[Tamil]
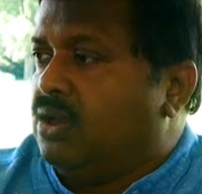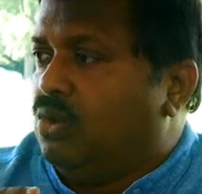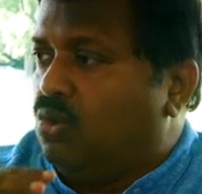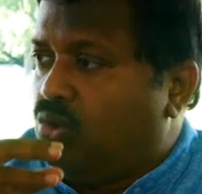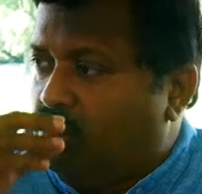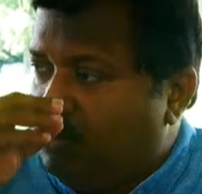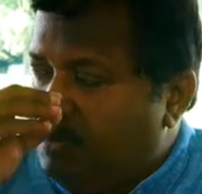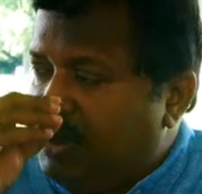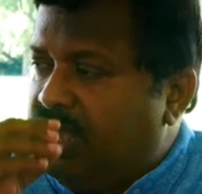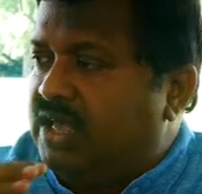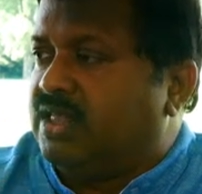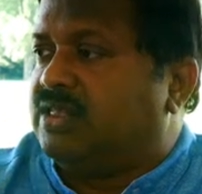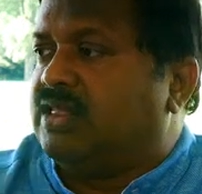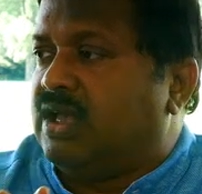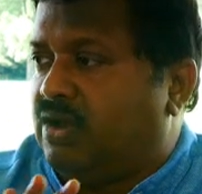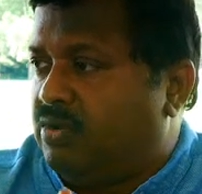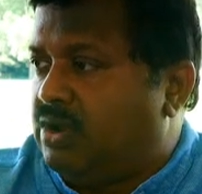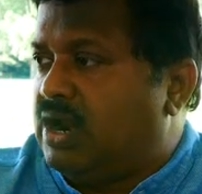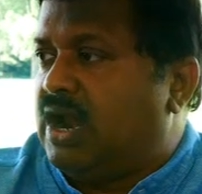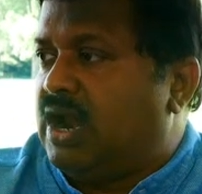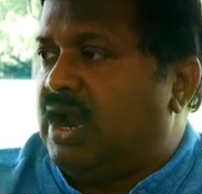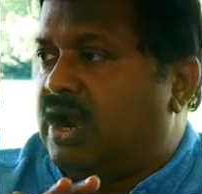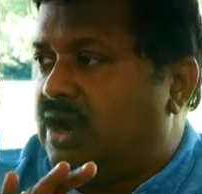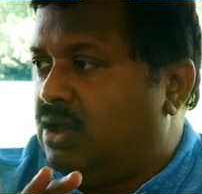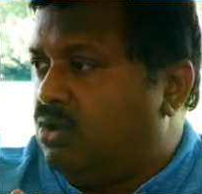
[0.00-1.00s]
ஒரு மிக
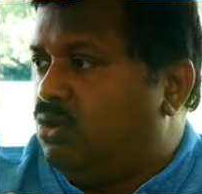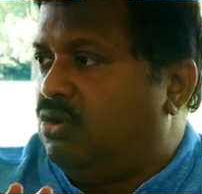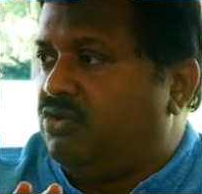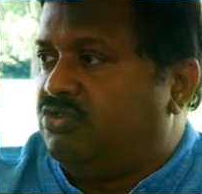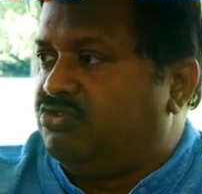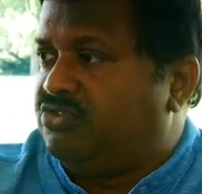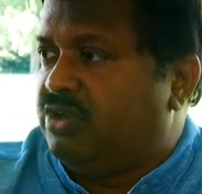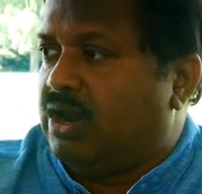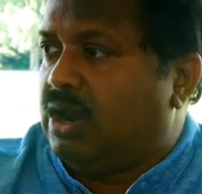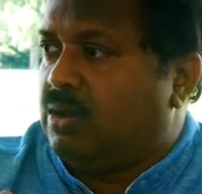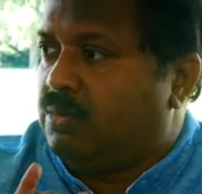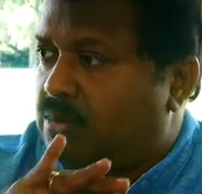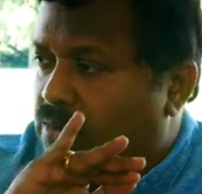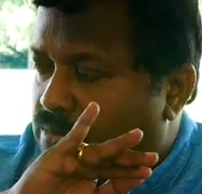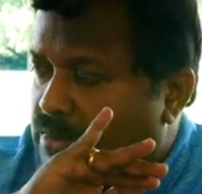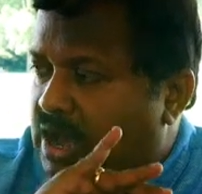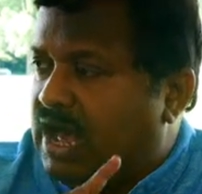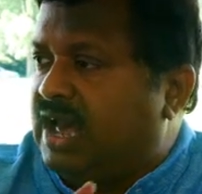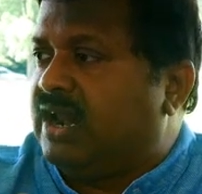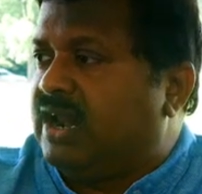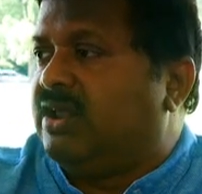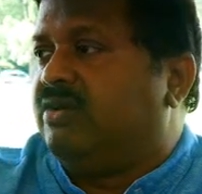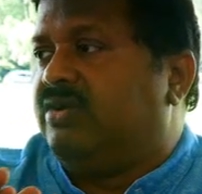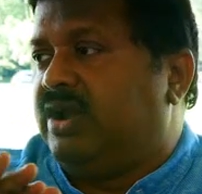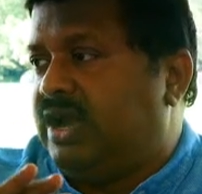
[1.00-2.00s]
தவறான ஒரு விஷயம் நம்ம
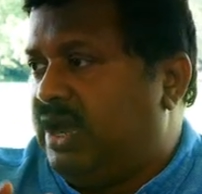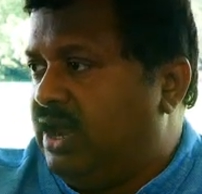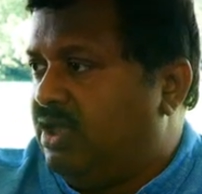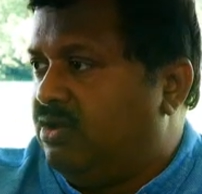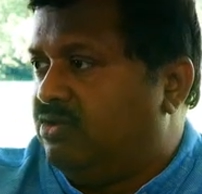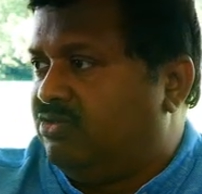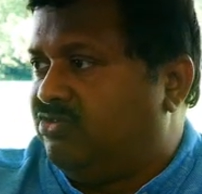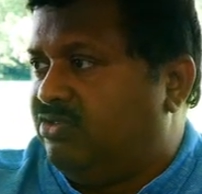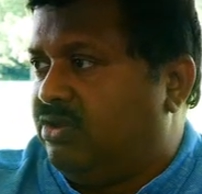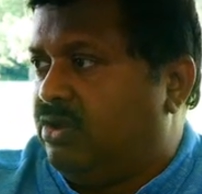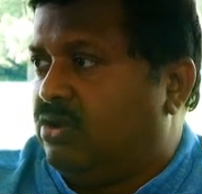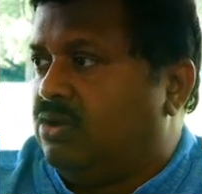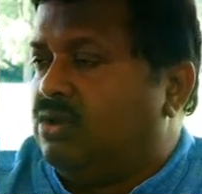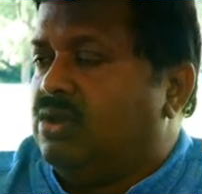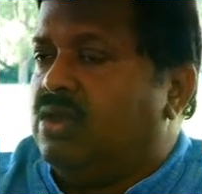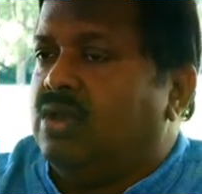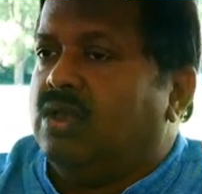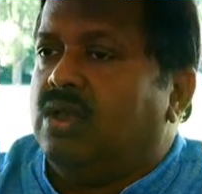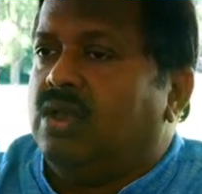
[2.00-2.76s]
மாற வேண்டிய விஷயம்